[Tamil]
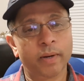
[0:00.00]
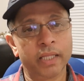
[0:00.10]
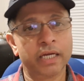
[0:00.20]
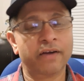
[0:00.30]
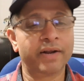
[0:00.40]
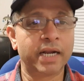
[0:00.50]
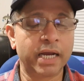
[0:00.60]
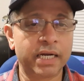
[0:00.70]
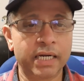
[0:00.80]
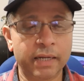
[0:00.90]

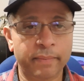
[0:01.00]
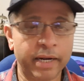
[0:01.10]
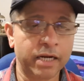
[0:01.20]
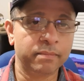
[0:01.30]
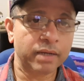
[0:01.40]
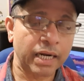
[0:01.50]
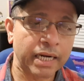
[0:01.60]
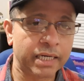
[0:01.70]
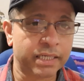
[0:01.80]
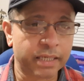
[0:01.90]
பாதுகாவலராக நின்ற பலரும்
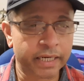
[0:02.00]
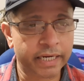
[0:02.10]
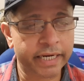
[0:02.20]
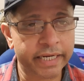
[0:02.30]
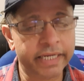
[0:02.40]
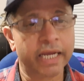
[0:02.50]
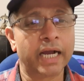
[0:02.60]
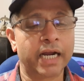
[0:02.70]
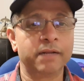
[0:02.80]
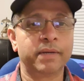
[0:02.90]
அல்லது நெருங்கிய
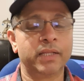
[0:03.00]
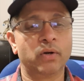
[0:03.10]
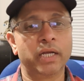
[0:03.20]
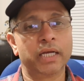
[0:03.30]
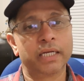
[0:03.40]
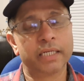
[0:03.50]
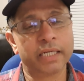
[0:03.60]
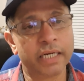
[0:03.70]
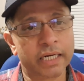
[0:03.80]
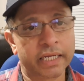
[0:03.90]
ஆக்களும் அதோடு
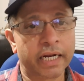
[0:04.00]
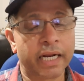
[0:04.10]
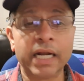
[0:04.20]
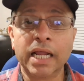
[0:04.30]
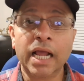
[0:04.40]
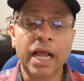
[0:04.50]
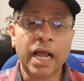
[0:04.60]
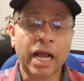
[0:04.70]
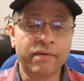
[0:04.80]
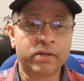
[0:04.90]
நின்றிருக்கிறார்கள்
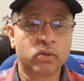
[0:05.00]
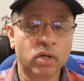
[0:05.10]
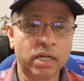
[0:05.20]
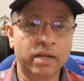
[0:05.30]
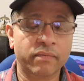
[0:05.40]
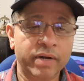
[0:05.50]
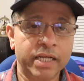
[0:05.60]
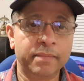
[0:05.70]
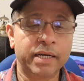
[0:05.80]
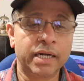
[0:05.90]
அவர் சொன்ன
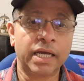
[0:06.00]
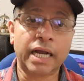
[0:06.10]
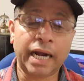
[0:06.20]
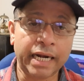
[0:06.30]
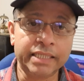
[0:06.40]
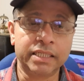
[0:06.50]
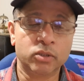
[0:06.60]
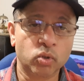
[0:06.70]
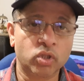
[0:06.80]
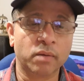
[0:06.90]
விடியம் என்னென்னா கடைசி
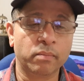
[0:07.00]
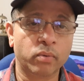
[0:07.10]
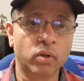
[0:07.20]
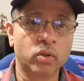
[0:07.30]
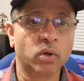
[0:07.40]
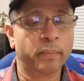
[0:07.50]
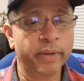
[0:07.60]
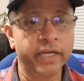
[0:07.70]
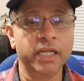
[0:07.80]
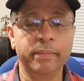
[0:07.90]
யுத்தம் பொழுது
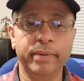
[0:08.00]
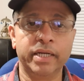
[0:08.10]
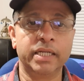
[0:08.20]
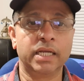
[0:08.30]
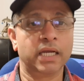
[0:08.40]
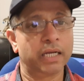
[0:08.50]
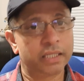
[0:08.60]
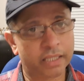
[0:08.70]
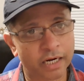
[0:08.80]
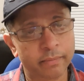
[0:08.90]
பெரிய பெரிய
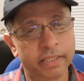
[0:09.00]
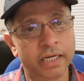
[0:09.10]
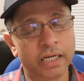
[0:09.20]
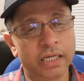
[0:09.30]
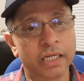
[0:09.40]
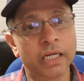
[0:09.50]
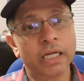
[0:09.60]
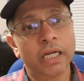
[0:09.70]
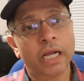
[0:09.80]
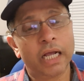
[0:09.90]
தளபதிகளுக்கு
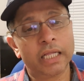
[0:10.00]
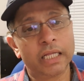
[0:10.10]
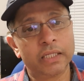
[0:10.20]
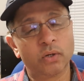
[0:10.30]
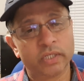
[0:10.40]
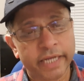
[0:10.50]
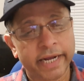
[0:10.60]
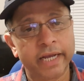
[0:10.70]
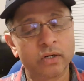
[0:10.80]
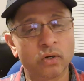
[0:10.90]
அதாவது ஒரு
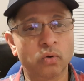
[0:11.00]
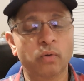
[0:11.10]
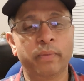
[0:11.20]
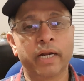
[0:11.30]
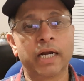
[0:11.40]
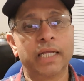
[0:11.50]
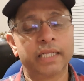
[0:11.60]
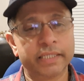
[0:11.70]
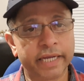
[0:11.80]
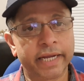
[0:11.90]
ஜக்கெட் ஒன்று கொடுப்பார்கள்
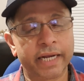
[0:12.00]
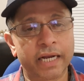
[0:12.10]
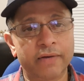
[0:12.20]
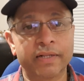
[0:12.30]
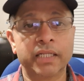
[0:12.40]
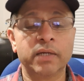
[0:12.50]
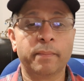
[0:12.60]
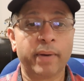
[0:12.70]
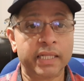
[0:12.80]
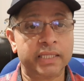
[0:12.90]
அந்த ஜக்கெட் வந்து
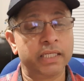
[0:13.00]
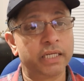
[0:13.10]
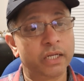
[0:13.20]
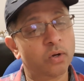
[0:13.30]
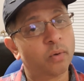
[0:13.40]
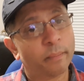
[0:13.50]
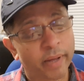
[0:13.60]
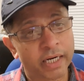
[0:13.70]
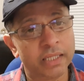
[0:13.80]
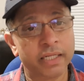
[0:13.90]
பத்து கிலோ
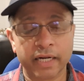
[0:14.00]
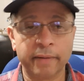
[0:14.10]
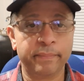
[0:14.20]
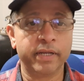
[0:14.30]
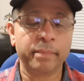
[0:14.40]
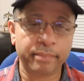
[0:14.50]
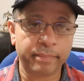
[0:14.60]
மருந்து நிரப்பிய